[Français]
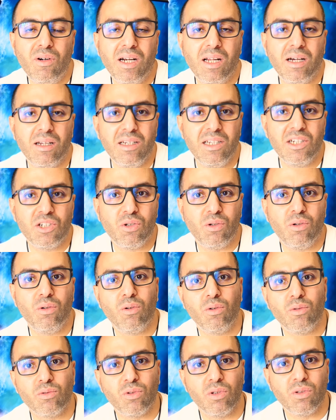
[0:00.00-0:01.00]
euh, voilà, les
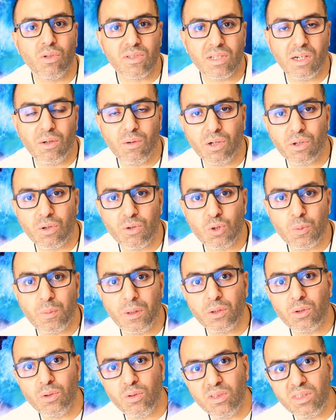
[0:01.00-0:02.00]
gens ont tendance à croire que
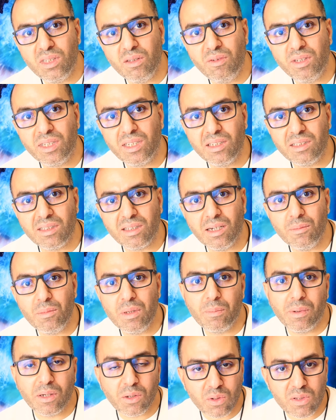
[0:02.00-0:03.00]
je parle que de
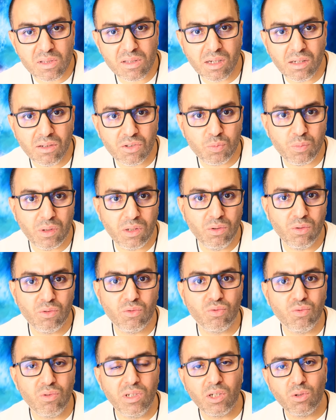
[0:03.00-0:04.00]
TV4K, mais pas que ça. Je parle
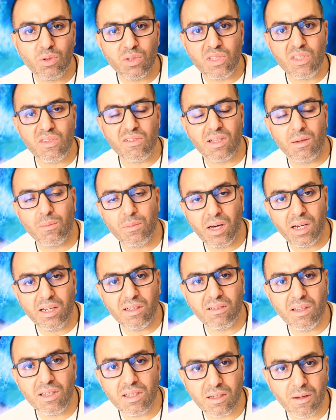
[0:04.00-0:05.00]
de tout l'écosystème
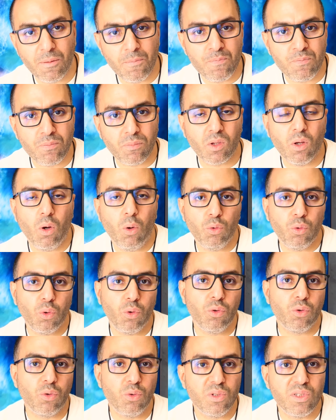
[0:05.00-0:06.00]
high-tech,
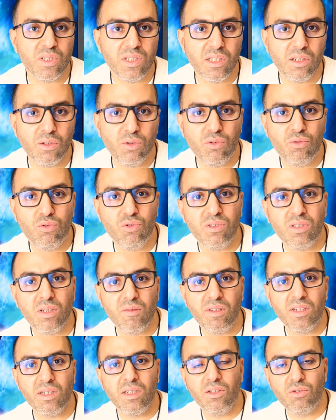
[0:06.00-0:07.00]
entre autres aussi du
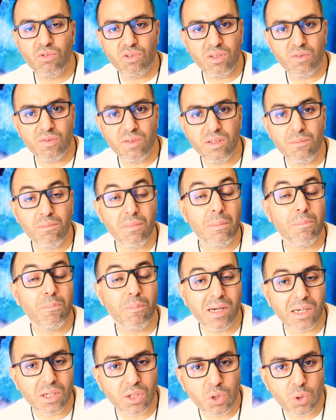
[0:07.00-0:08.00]
TV et de l'IFI, mais
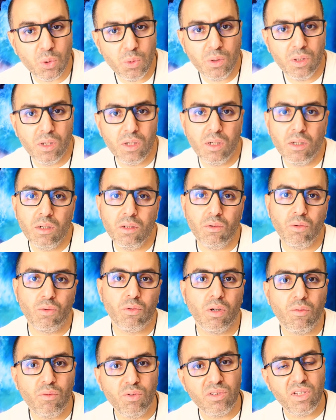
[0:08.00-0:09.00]
pas que.
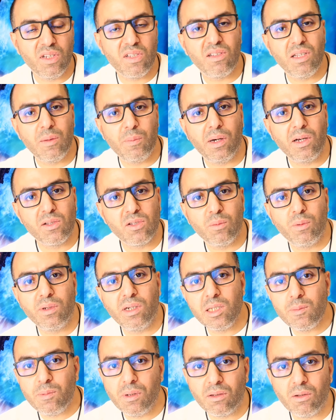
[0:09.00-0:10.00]
Donc quand vous testez par
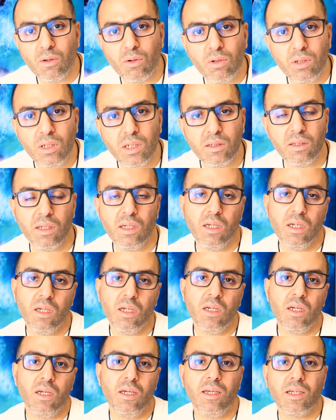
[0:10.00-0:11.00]
exemple un aspirateur connecté
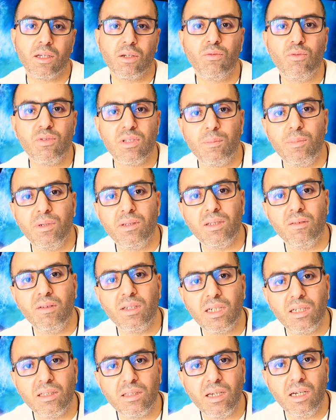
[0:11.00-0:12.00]
et que vous appelez
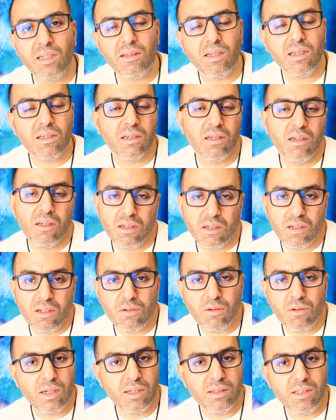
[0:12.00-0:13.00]
TV4K Tech,
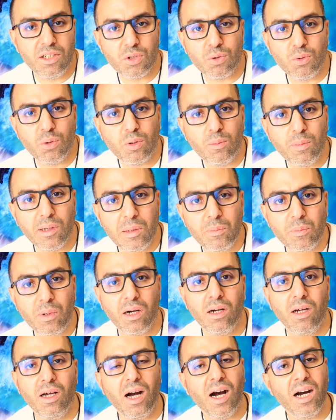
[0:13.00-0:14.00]
voilà, des gens ne
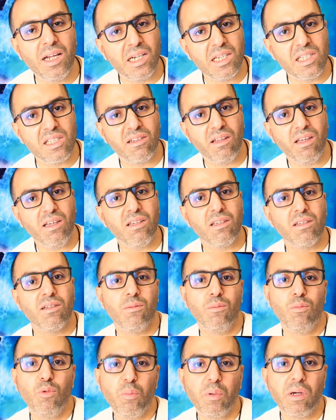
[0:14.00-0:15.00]
comprennent pas.
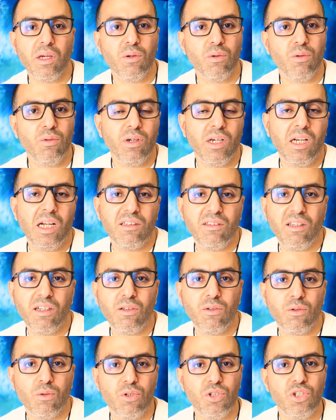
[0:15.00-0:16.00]
Aztec, mon prénom et la
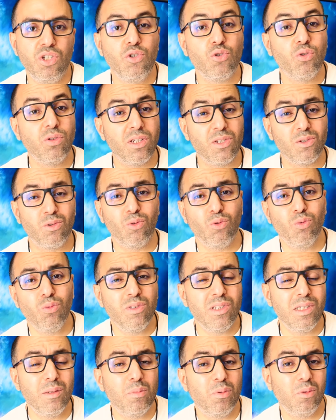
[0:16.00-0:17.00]
technologie. Je teste
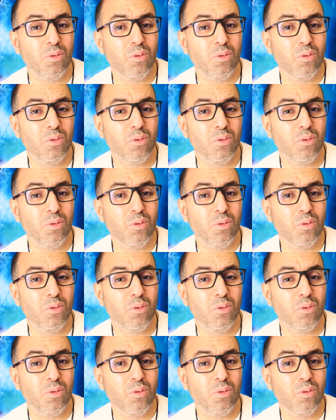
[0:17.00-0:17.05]
tout